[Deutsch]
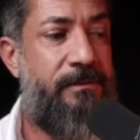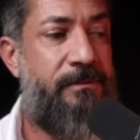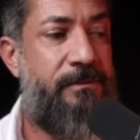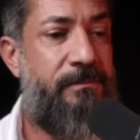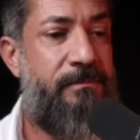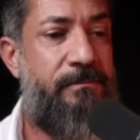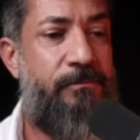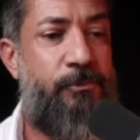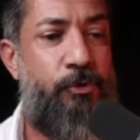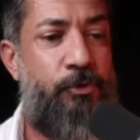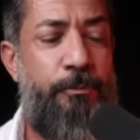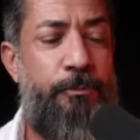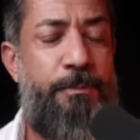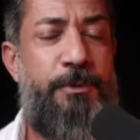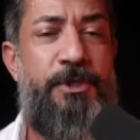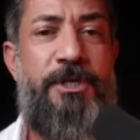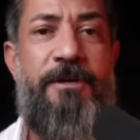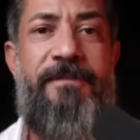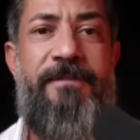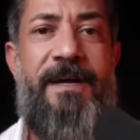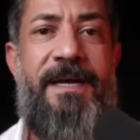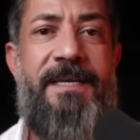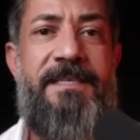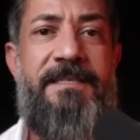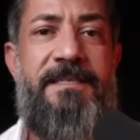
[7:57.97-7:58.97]

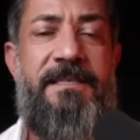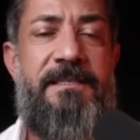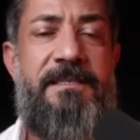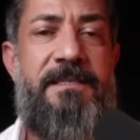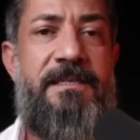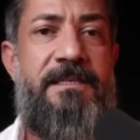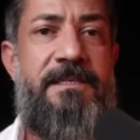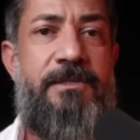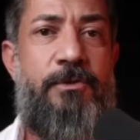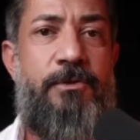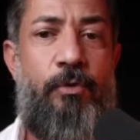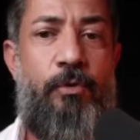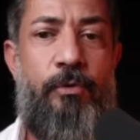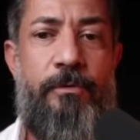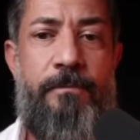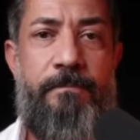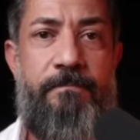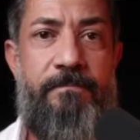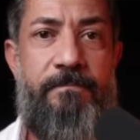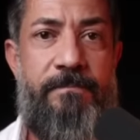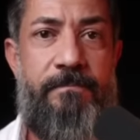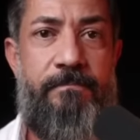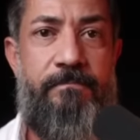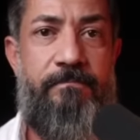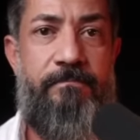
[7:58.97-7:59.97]
Typischerweise ist es so,
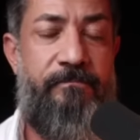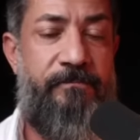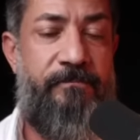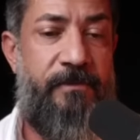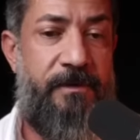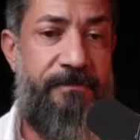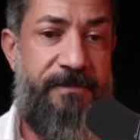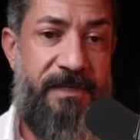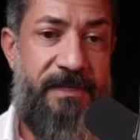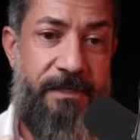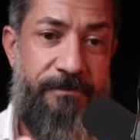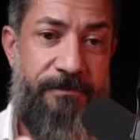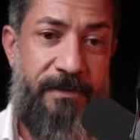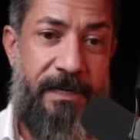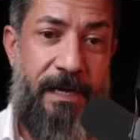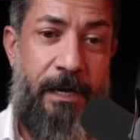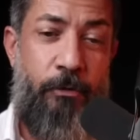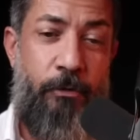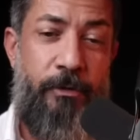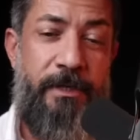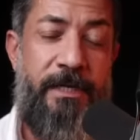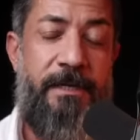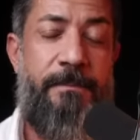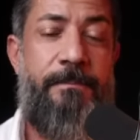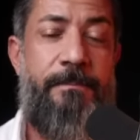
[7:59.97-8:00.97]
wenn wir die Frau
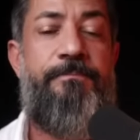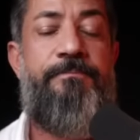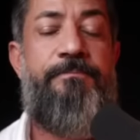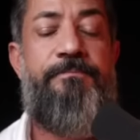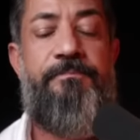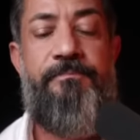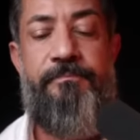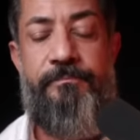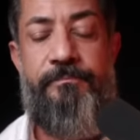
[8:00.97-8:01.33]
nehmen,